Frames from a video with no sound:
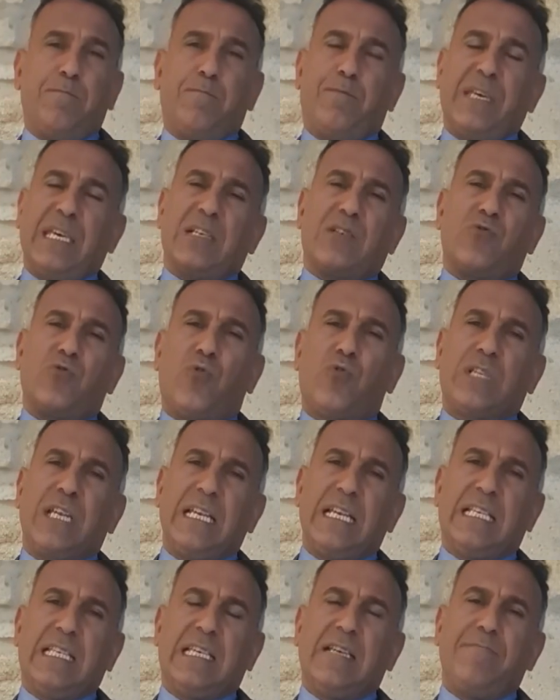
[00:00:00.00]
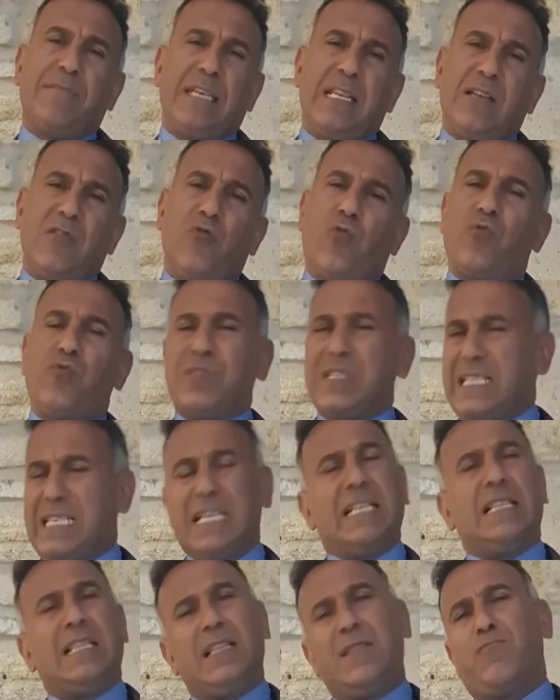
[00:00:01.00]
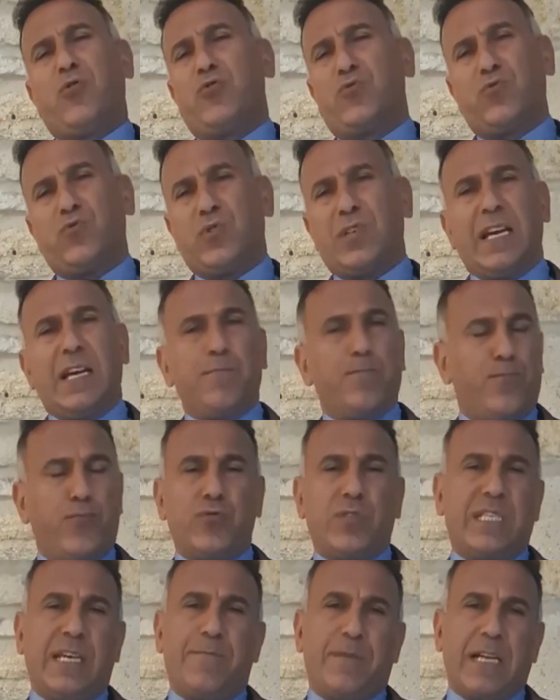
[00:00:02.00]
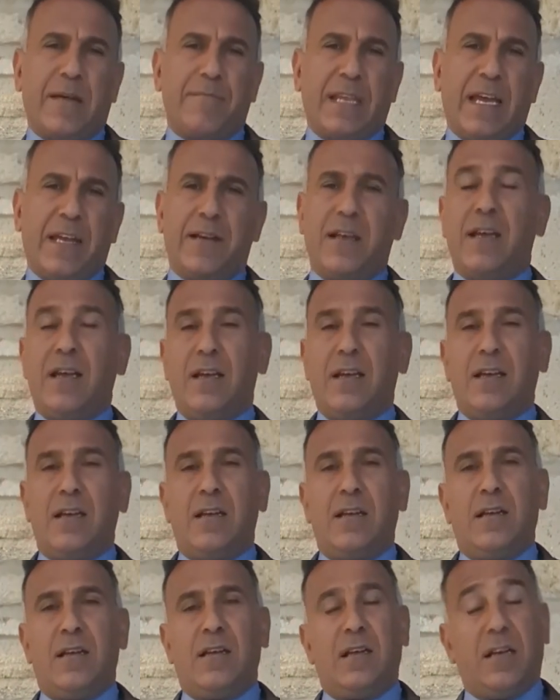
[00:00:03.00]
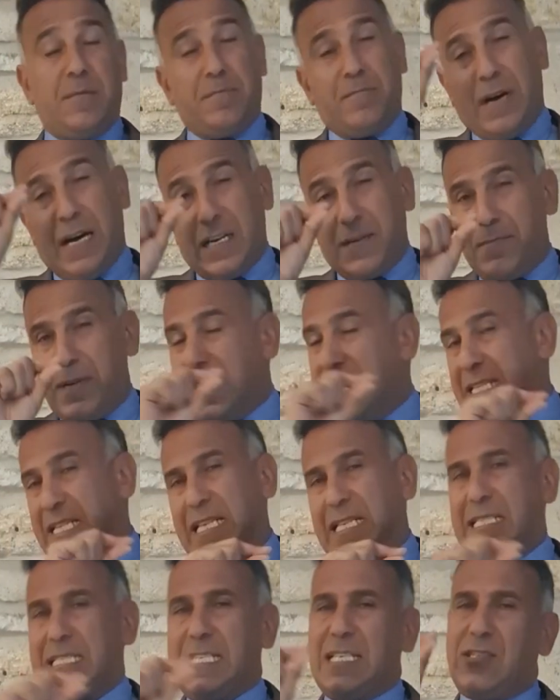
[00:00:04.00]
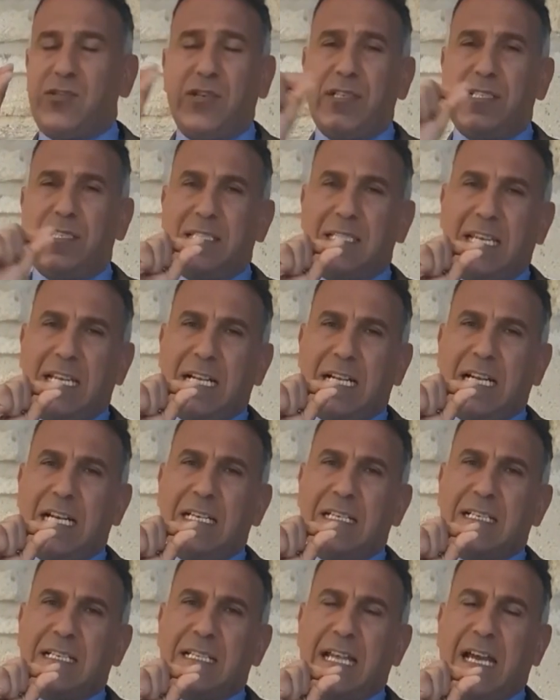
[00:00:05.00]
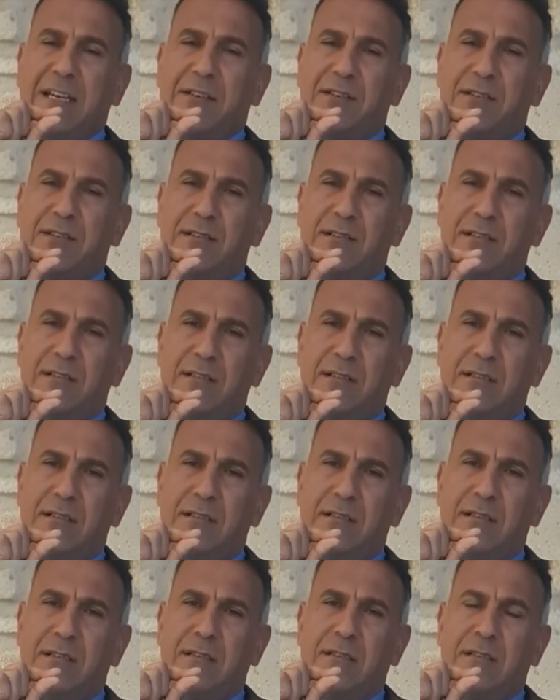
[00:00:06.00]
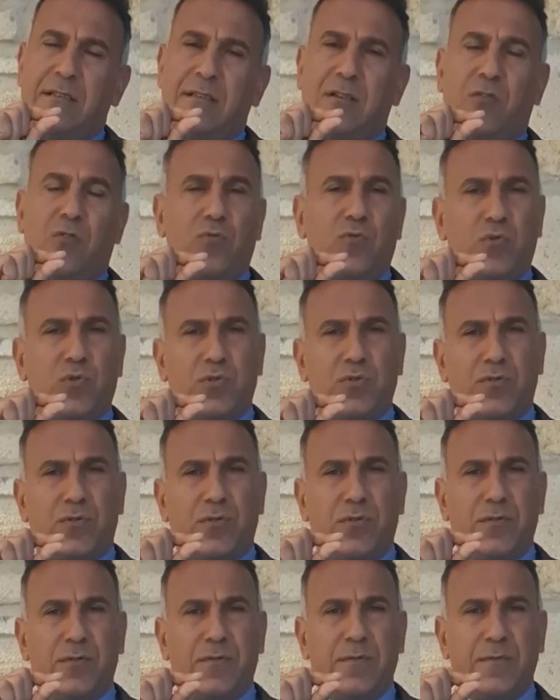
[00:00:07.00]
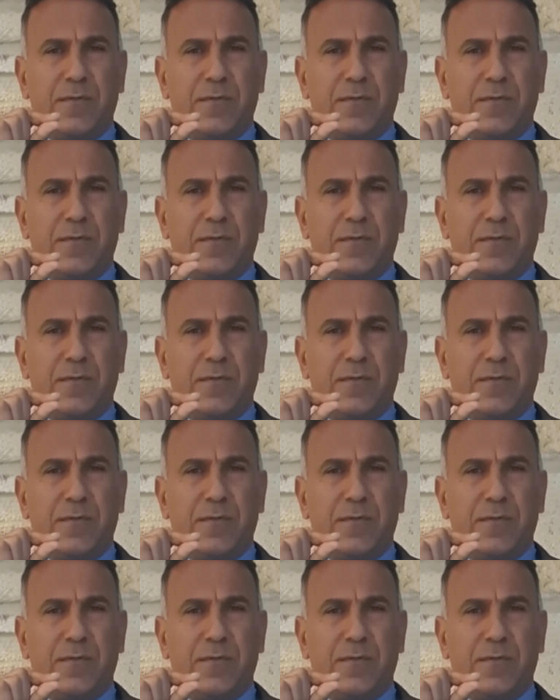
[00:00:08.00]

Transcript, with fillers: 1.2 milyon yıl boyunca bu depremler Marmara Denizi içerisinde kırıklar oluşturdu.